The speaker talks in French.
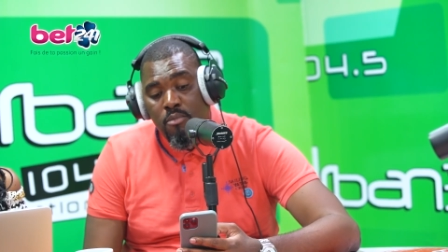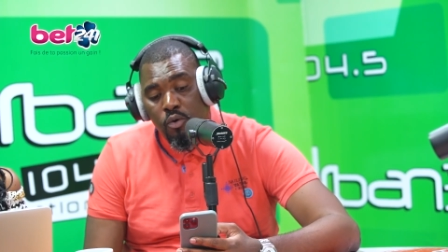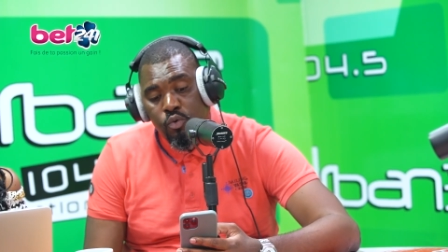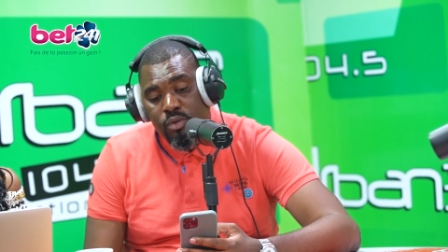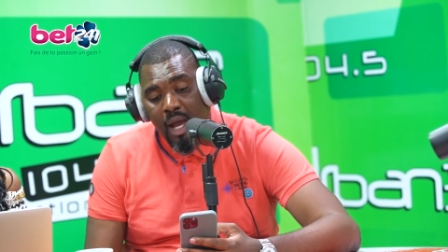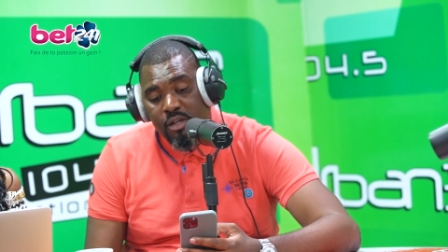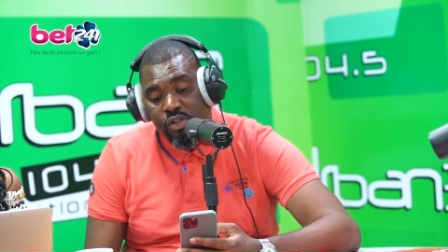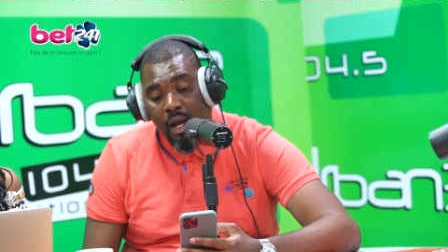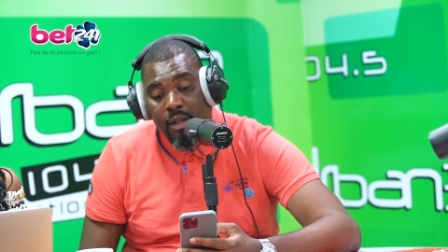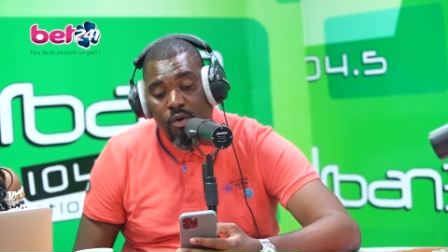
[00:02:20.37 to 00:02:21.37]
beaucoup
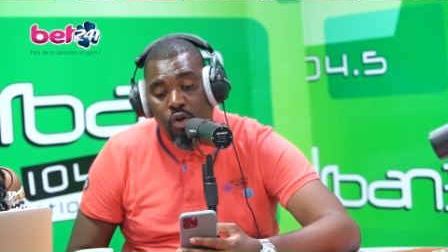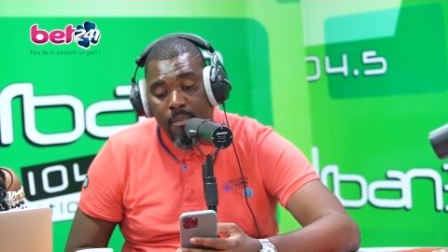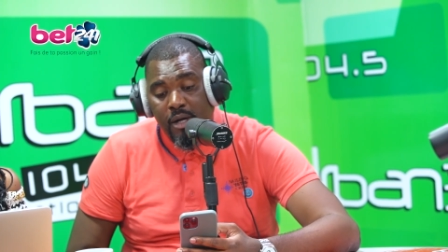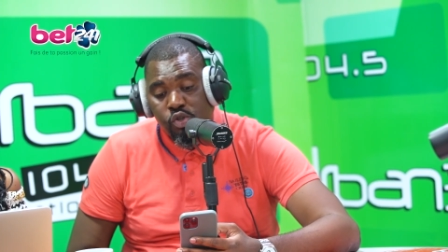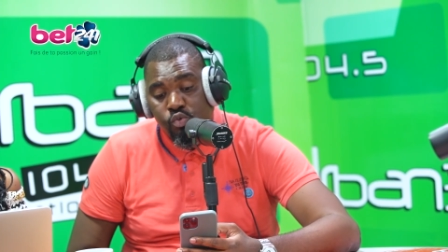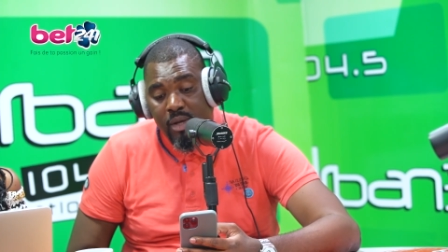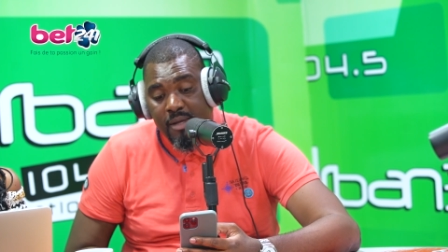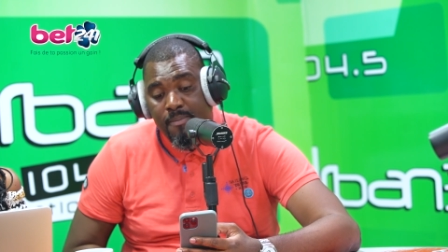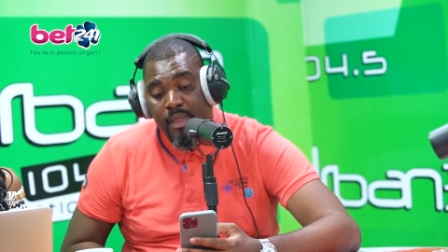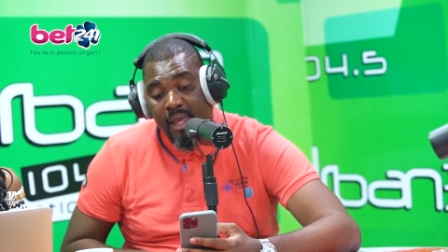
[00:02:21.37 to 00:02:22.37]
d'argent. Alors, comment jouer